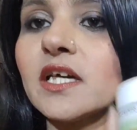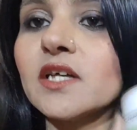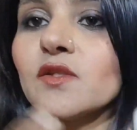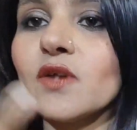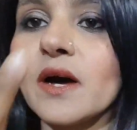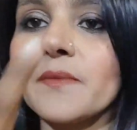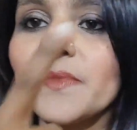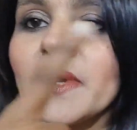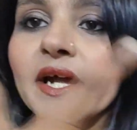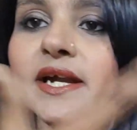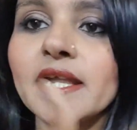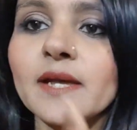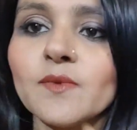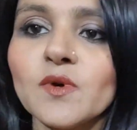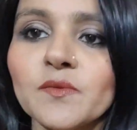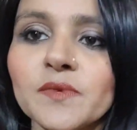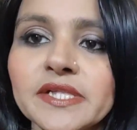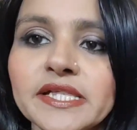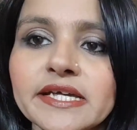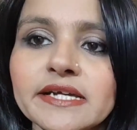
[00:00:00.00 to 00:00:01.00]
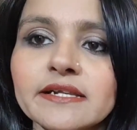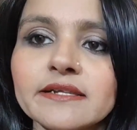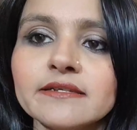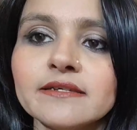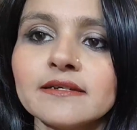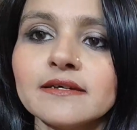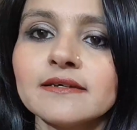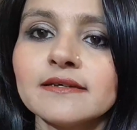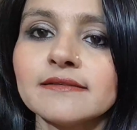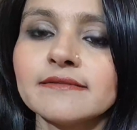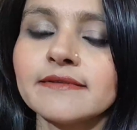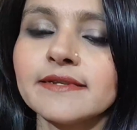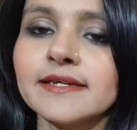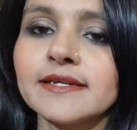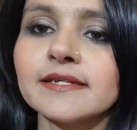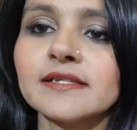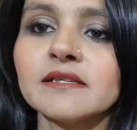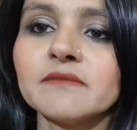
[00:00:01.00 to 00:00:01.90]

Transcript: है तो आप यहाँ डेमो में देख लीजिए कि किस तरीके